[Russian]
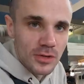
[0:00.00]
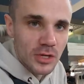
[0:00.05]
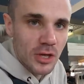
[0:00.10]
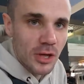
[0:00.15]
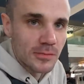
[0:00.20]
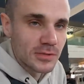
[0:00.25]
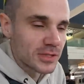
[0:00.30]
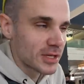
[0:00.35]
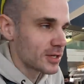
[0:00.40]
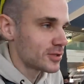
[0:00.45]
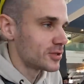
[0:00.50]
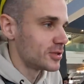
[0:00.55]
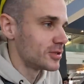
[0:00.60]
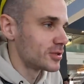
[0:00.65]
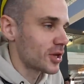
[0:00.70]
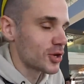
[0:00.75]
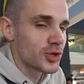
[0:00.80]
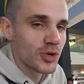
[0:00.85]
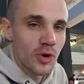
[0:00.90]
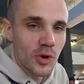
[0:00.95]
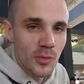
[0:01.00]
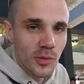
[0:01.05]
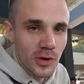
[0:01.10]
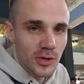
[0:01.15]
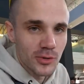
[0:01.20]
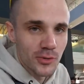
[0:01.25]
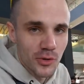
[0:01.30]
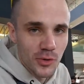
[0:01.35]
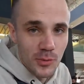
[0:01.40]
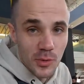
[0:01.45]
это в какую-то сумму, я,
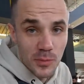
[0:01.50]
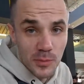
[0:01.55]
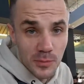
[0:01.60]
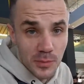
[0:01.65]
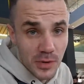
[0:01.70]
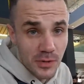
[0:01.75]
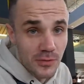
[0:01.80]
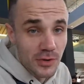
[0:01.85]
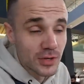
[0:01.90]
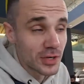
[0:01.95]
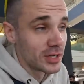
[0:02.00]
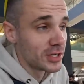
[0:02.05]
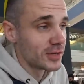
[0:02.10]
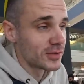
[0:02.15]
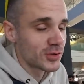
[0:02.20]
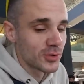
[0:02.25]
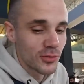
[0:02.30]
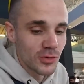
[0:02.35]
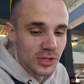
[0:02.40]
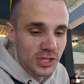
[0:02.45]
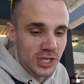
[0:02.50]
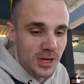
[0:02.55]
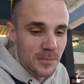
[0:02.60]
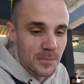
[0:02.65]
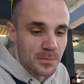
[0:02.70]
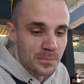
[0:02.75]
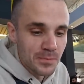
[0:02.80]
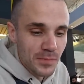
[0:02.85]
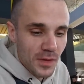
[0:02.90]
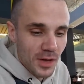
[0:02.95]
честно говоря, не помню,
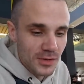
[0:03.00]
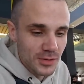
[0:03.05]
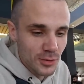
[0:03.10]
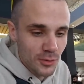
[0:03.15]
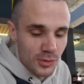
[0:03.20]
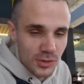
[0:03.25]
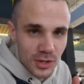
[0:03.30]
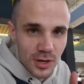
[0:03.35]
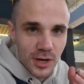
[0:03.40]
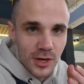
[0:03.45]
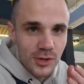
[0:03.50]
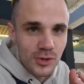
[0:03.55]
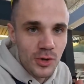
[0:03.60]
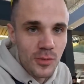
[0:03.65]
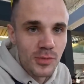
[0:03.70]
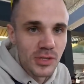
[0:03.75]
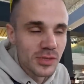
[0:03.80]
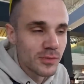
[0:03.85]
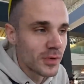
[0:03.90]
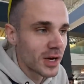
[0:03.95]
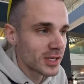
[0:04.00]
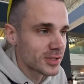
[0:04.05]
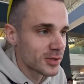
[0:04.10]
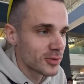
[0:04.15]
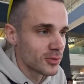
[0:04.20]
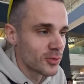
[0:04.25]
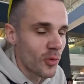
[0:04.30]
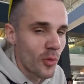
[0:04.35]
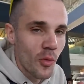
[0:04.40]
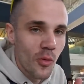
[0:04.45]
но плюс-минус цена
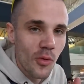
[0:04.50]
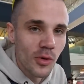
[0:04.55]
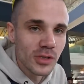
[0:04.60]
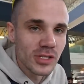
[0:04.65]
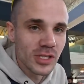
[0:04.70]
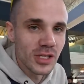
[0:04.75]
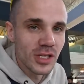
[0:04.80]
такая нормальная,